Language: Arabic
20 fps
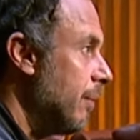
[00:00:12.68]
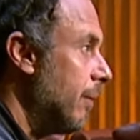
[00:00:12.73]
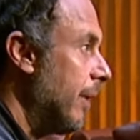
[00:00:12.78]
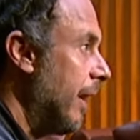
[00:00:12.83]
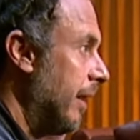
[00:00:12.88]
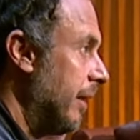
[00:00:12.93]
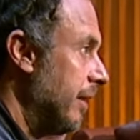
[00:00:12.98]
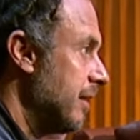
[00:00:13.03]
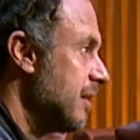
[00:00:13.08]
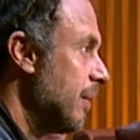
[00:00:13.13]

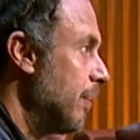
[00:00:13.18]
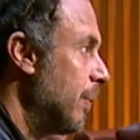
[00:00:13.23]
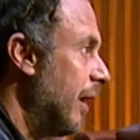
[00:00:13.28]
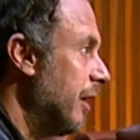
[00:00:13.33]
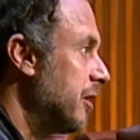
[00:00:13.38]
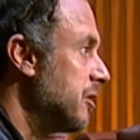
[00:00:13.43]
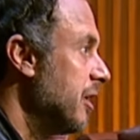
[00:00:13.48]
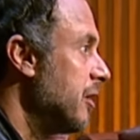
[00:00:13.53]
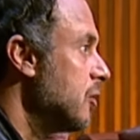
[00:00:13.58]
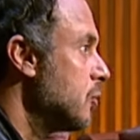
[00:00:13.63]
يعني
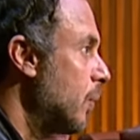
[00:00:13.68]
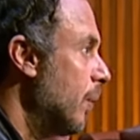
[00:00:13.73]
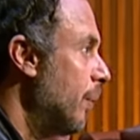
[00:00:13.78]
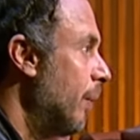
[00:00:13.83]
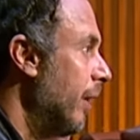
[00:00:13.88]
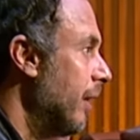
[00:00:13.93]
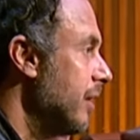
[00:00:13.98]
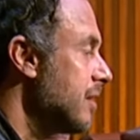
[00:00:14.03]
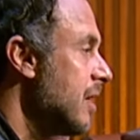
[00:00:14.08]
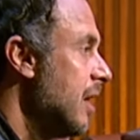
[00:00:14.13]
سبلاي تشين سوبر
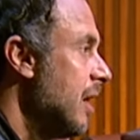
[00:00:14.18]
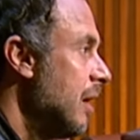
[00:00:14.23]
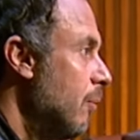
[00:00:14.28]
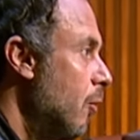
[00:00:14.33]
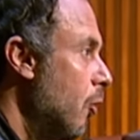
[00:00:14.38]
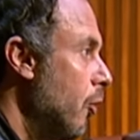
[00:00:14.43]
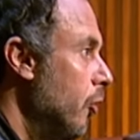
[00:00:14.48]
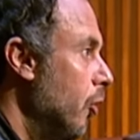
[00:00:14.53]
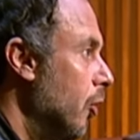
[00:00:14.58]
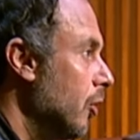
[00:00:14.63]
ماركتس
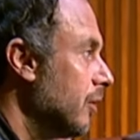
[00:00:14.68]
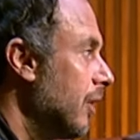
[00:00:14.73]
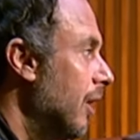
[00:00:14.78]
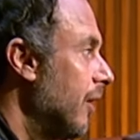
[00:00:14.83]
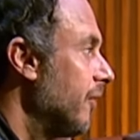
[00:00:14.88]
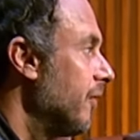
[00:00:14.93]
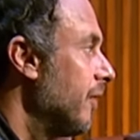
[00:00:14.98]
ممكن نحطها